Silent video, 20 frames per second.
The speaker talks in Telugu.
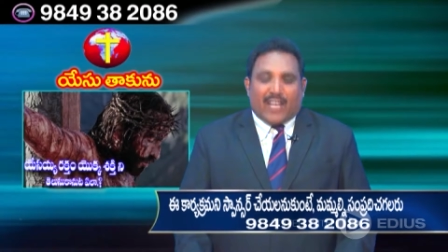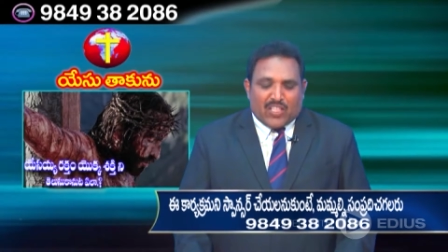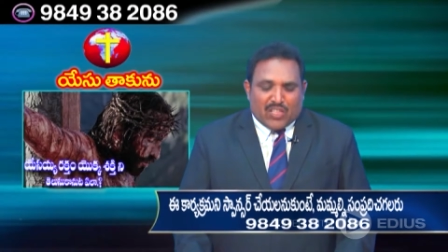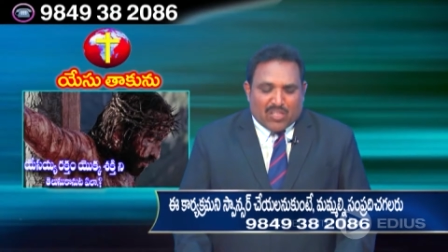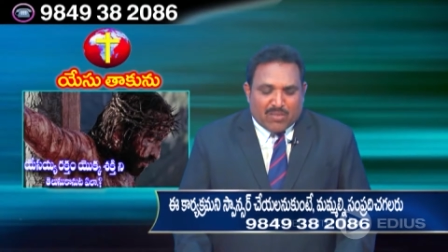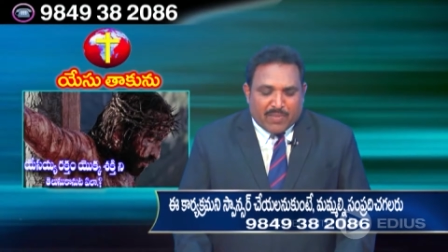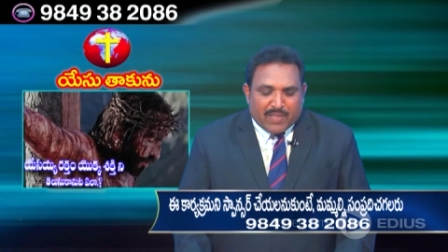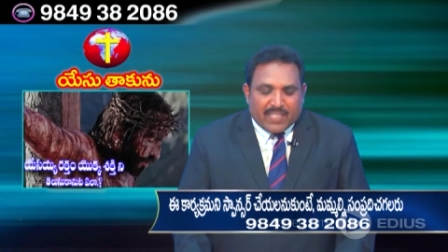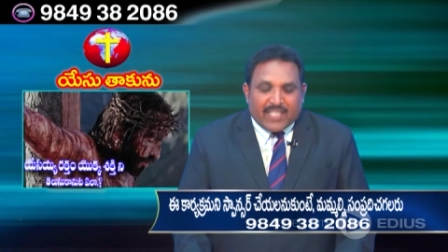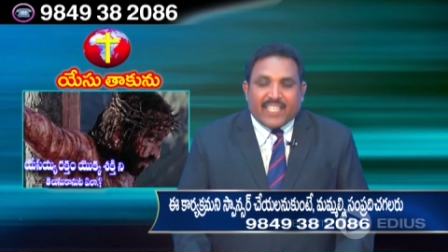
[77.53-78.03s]

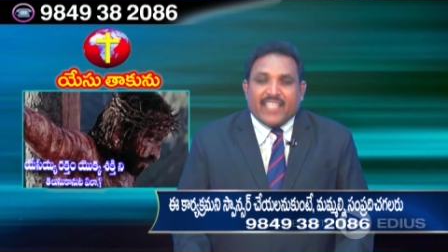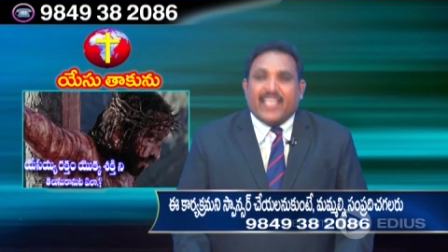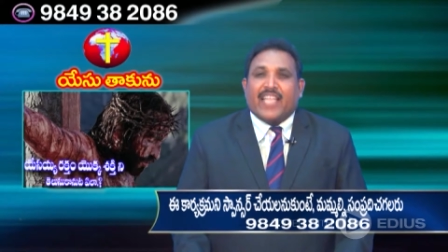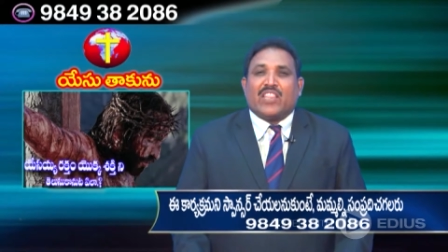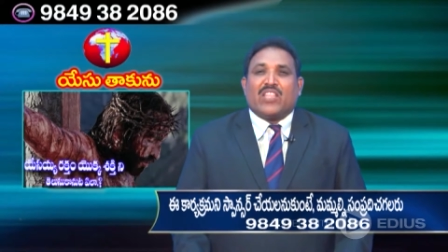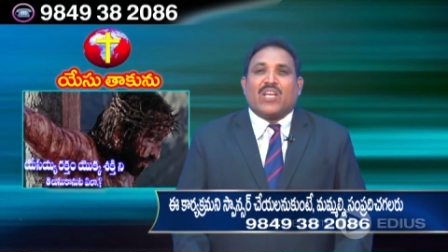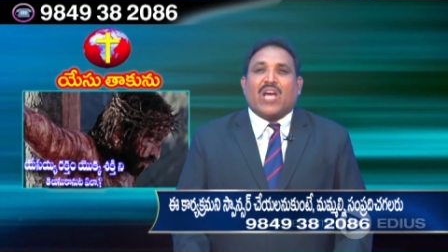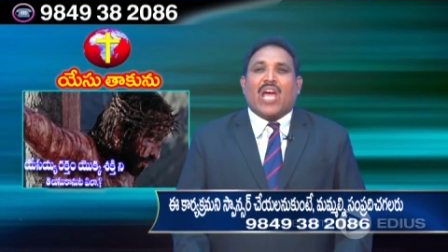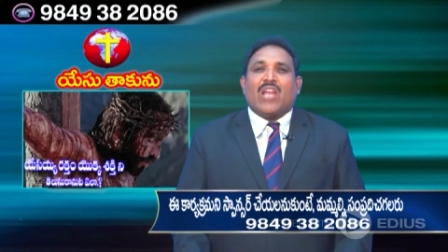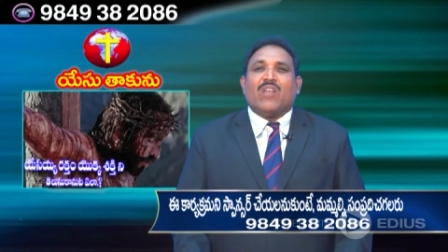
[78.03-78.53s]
అందును బట్టి నేను
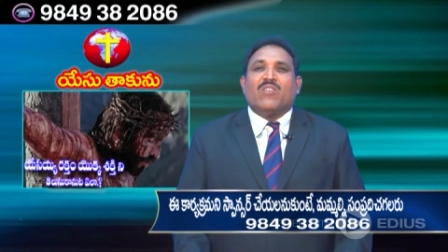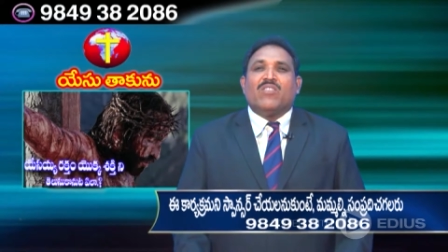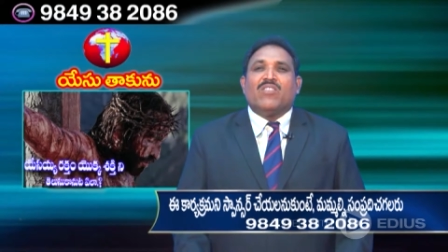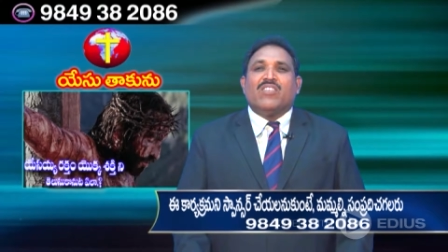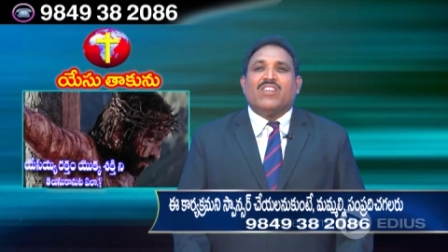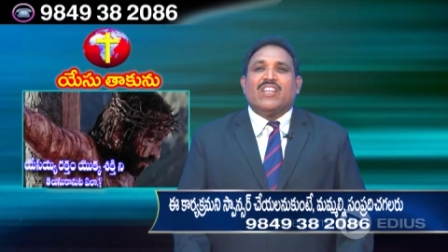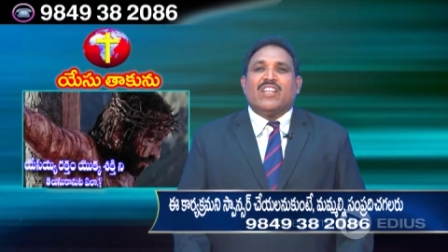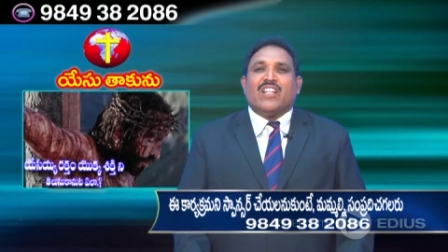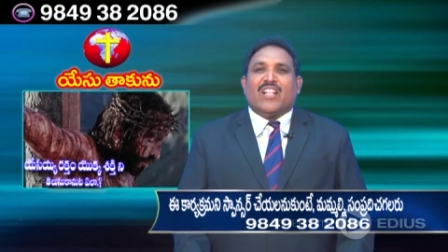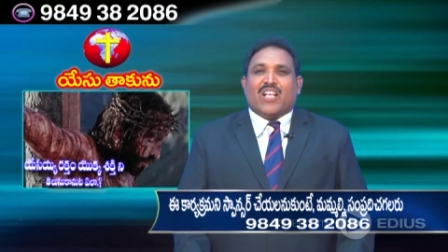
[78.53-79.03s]
ఎంతగానో
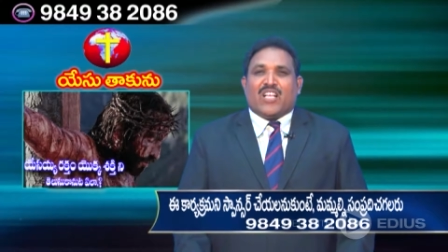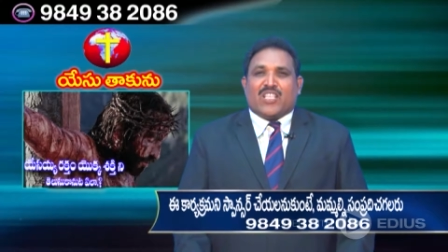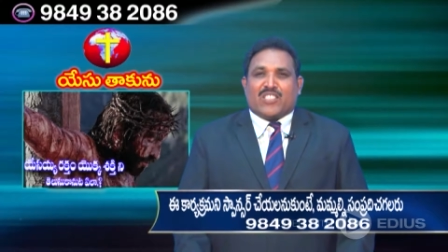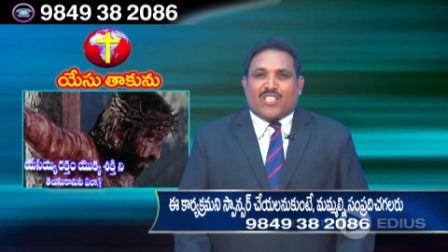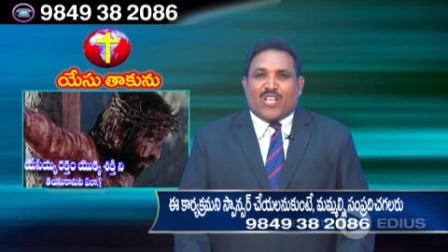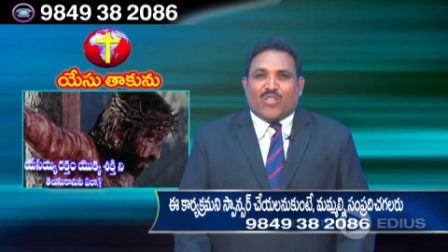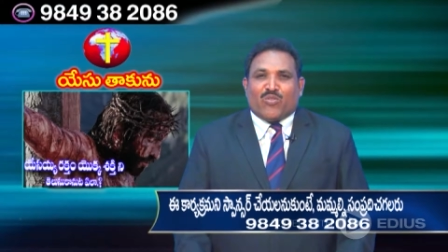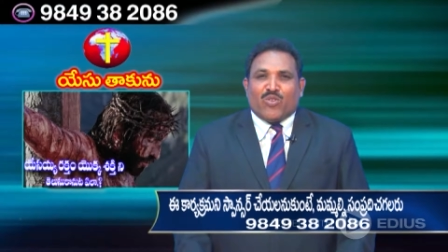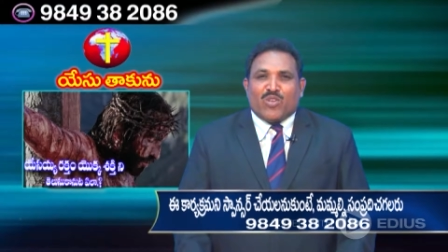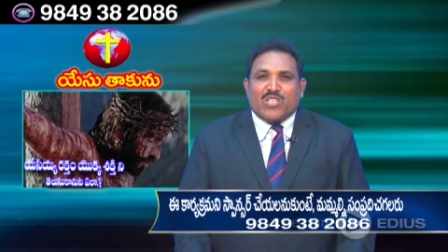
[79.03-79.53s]

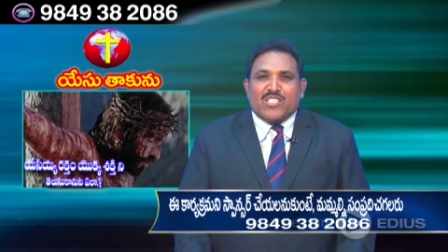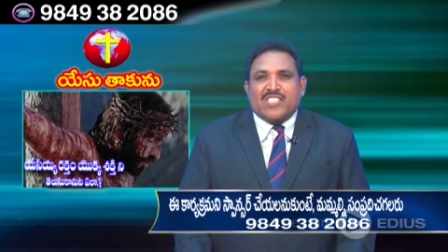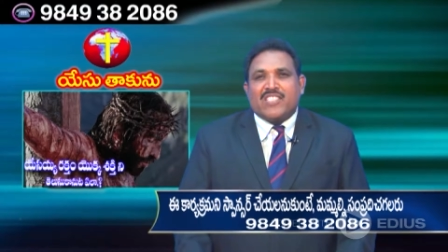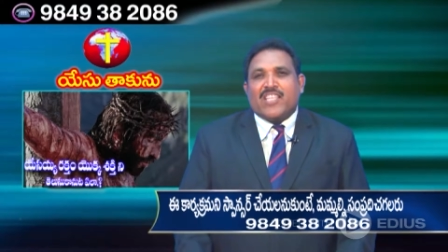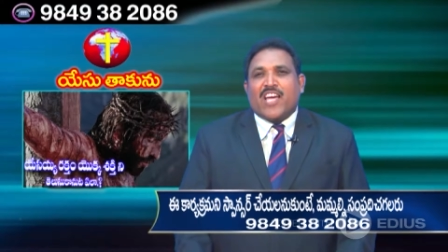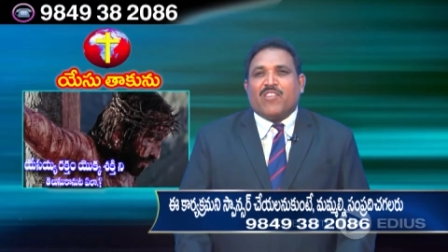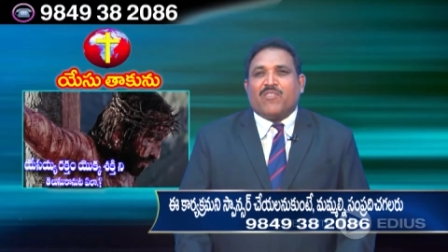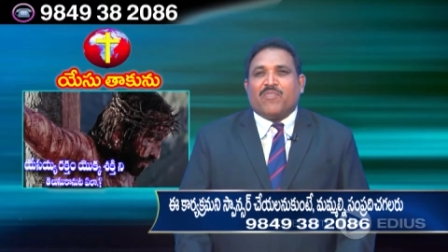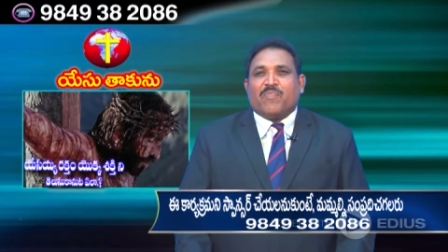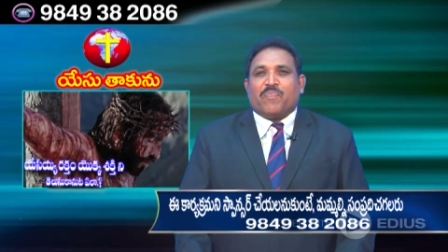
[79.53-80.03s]

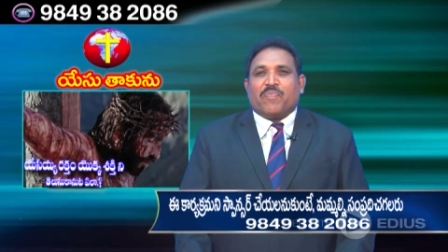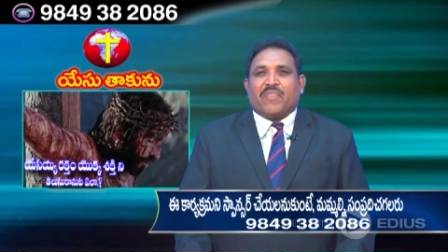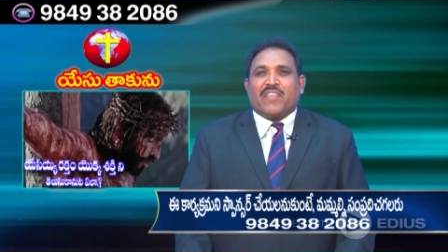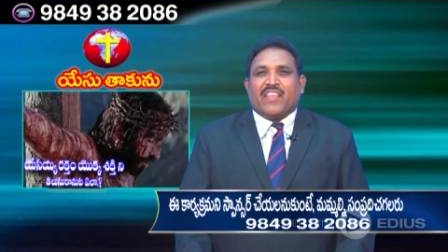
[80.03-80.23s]
సంతోషిస్తున్నాను